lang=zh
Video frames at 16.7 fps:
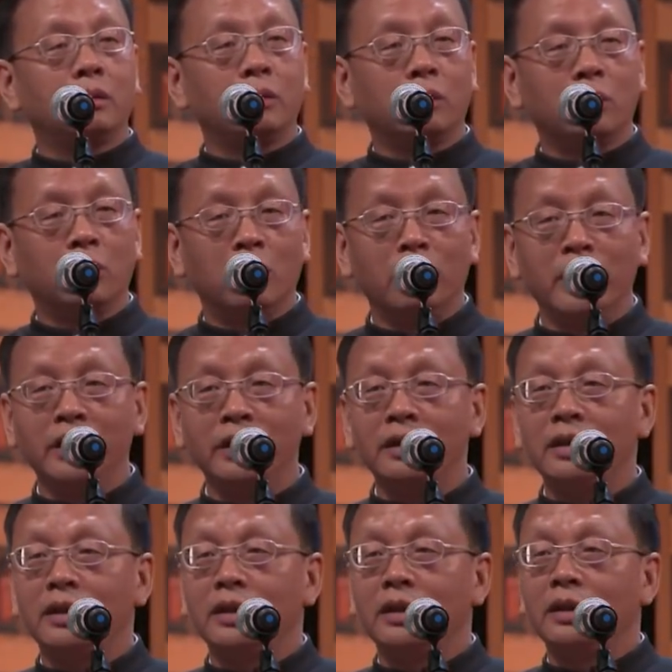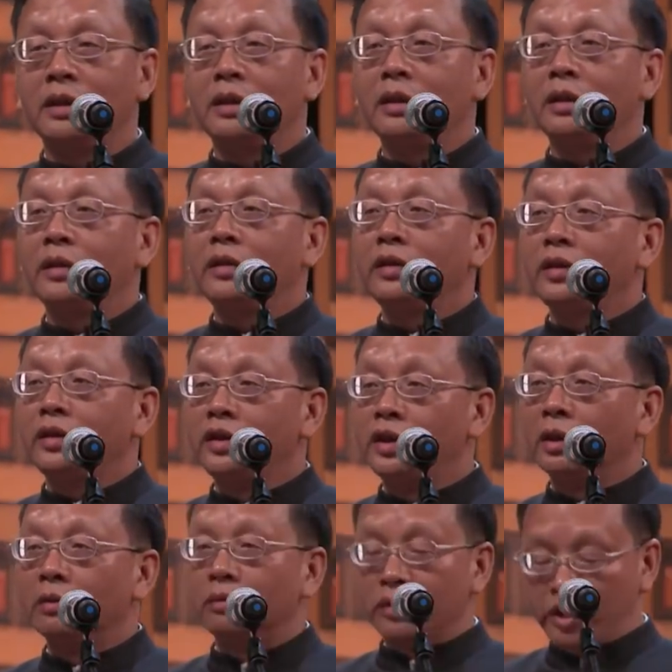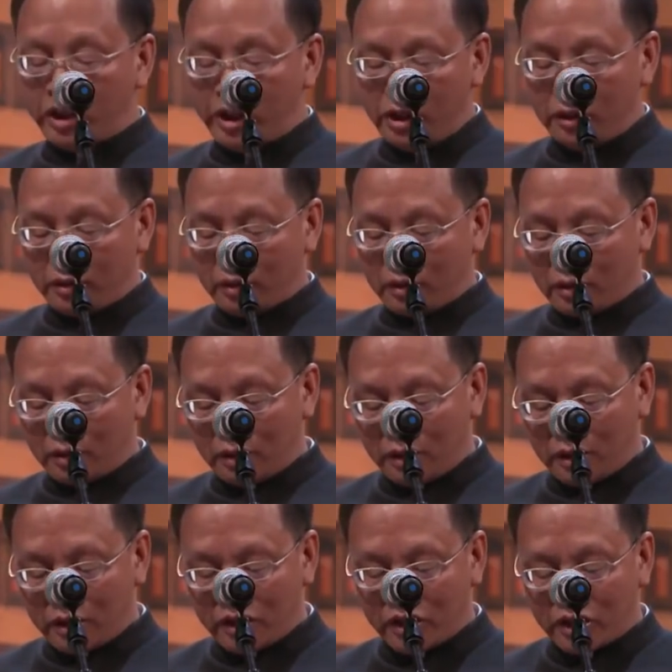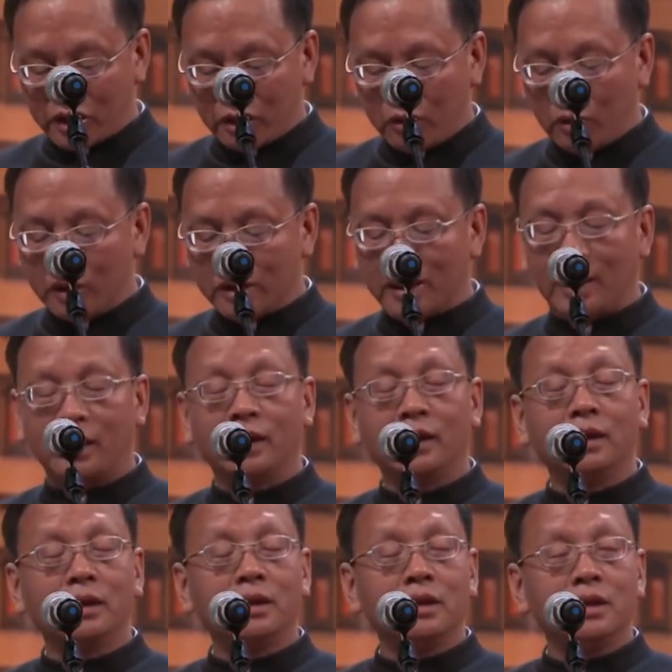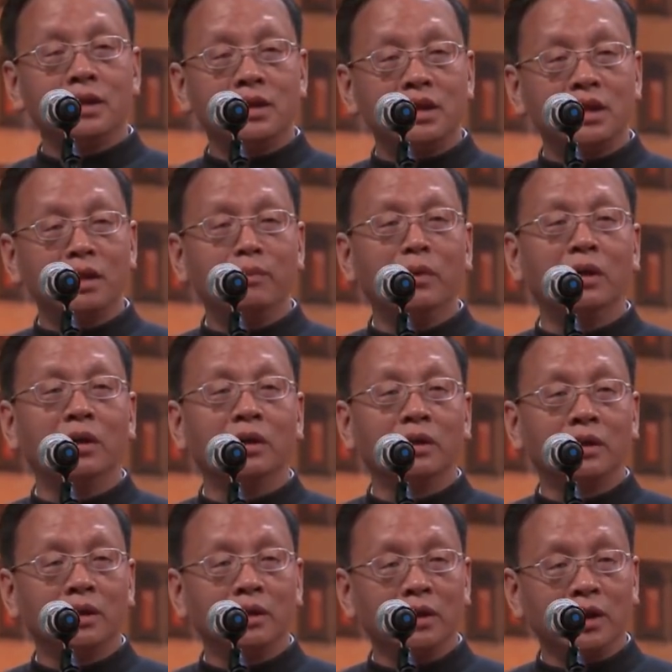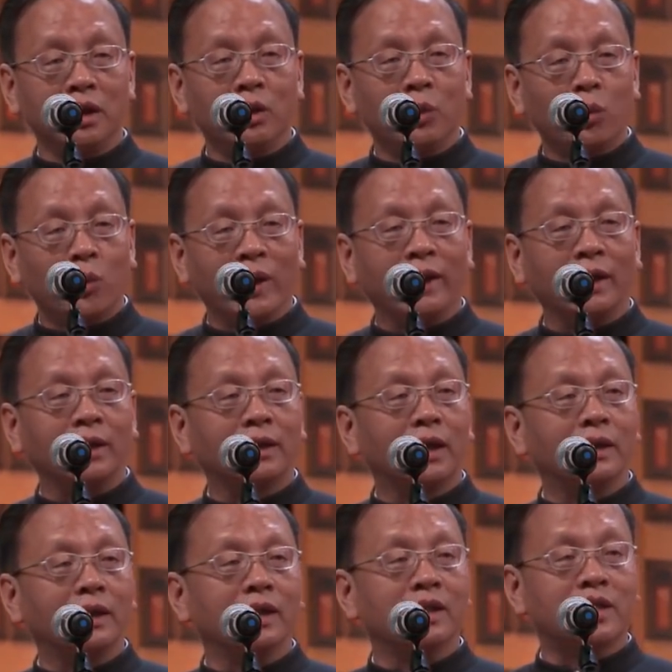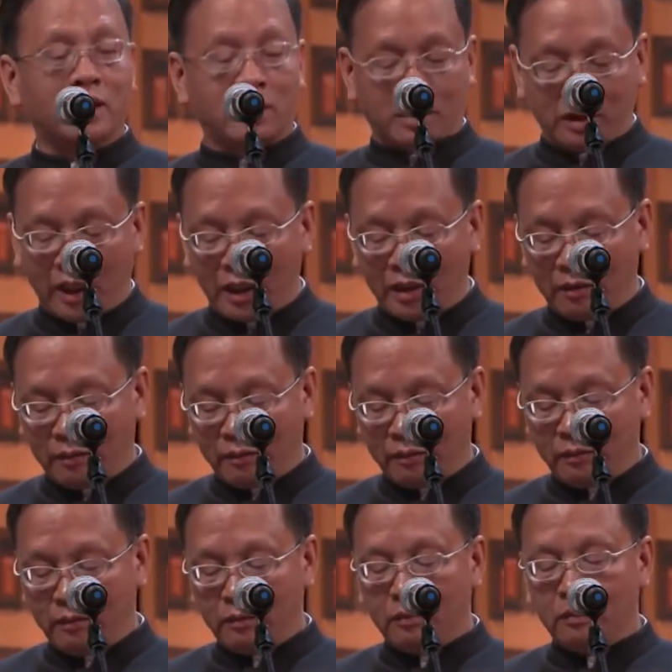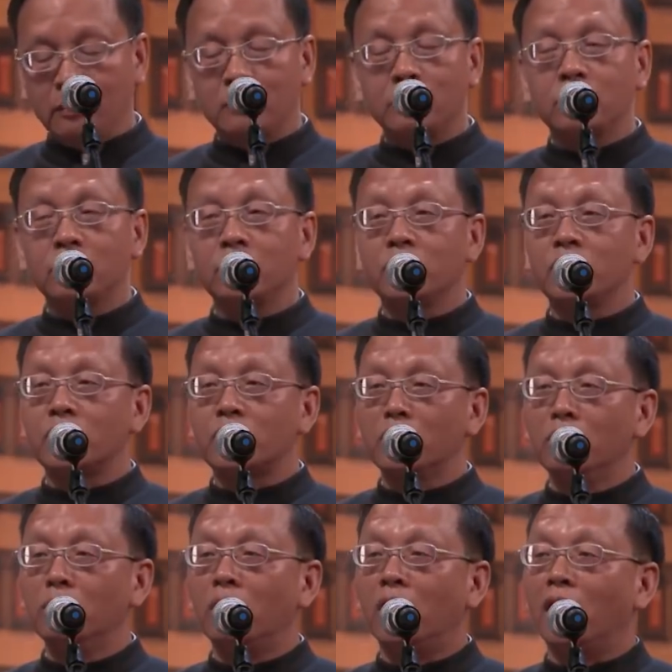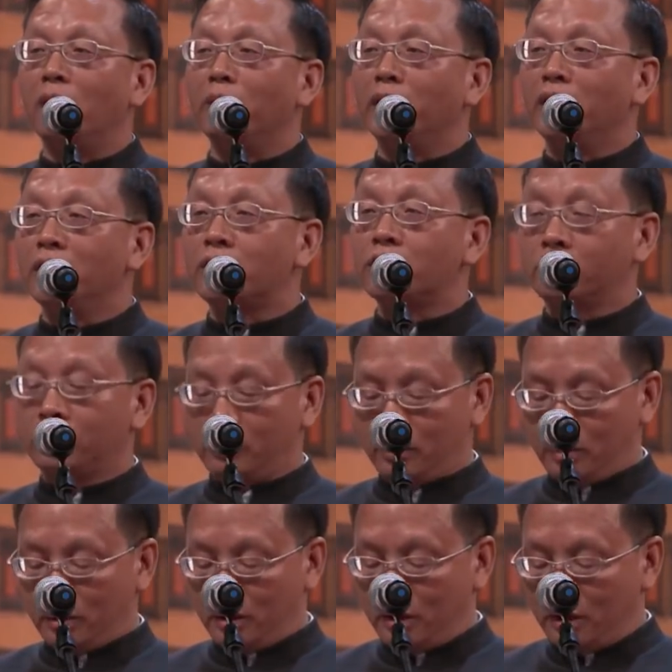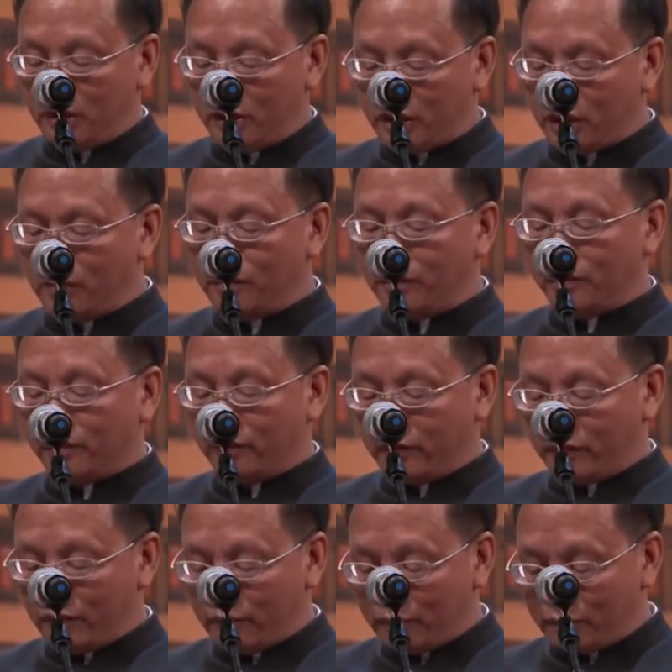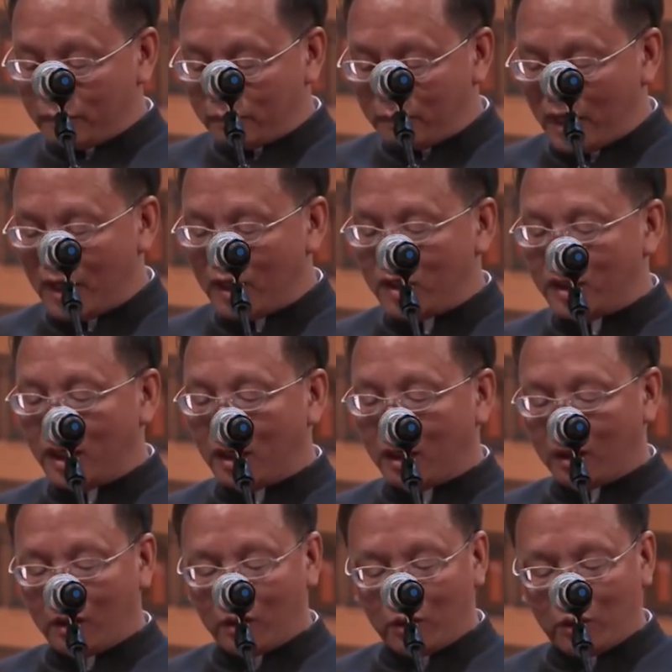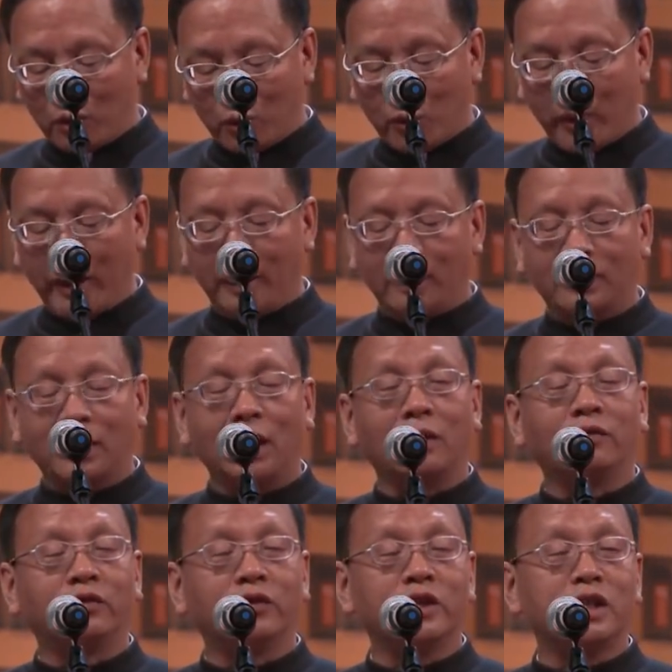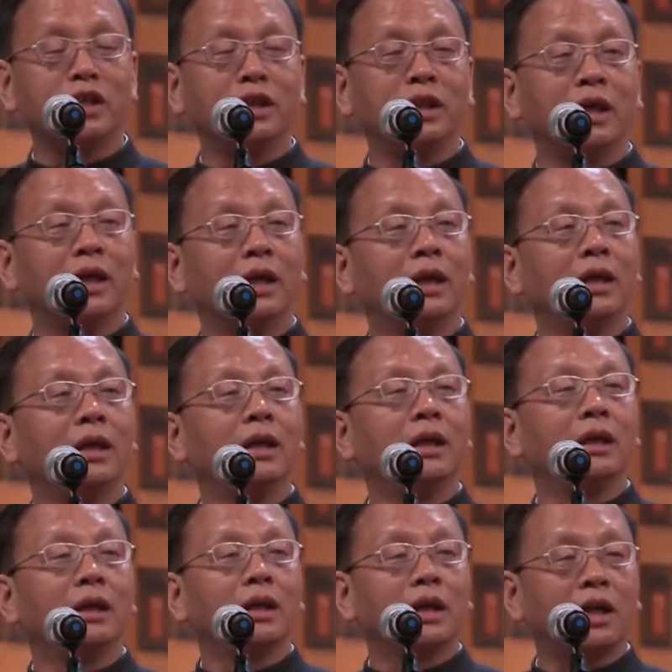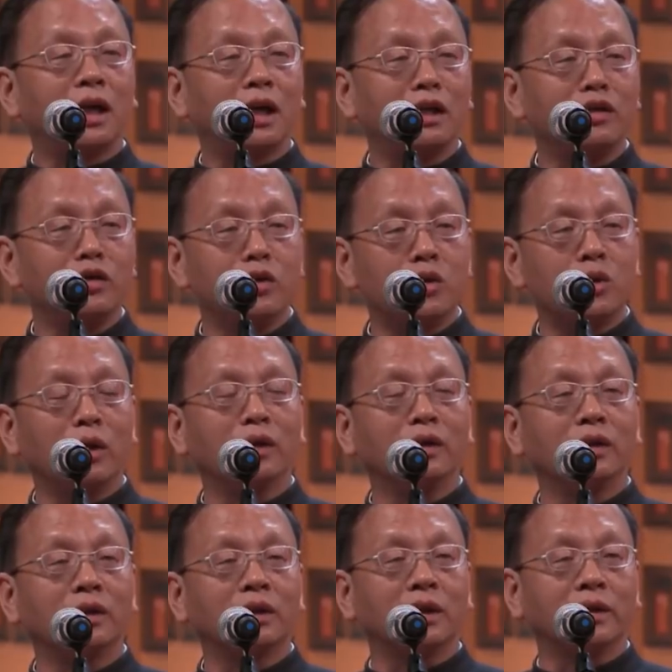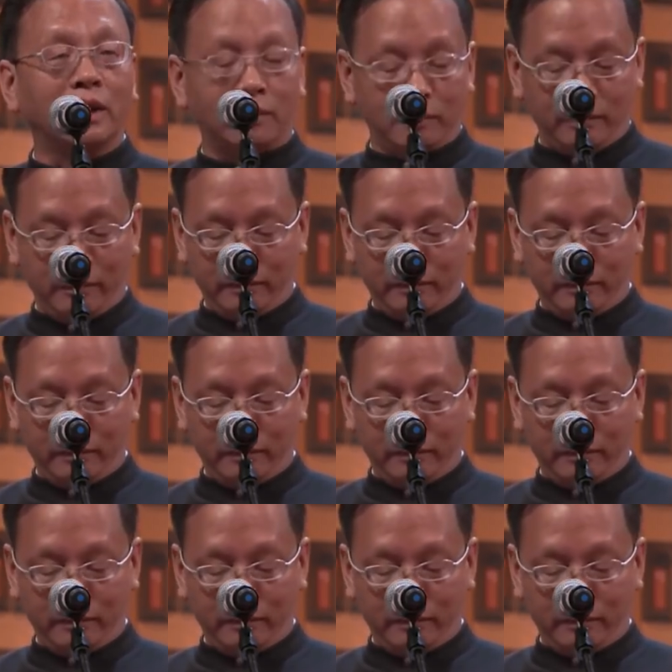我们有幸生活在这么一个伟大的时代，中华民族正迈向伟大复兴的康庄大道。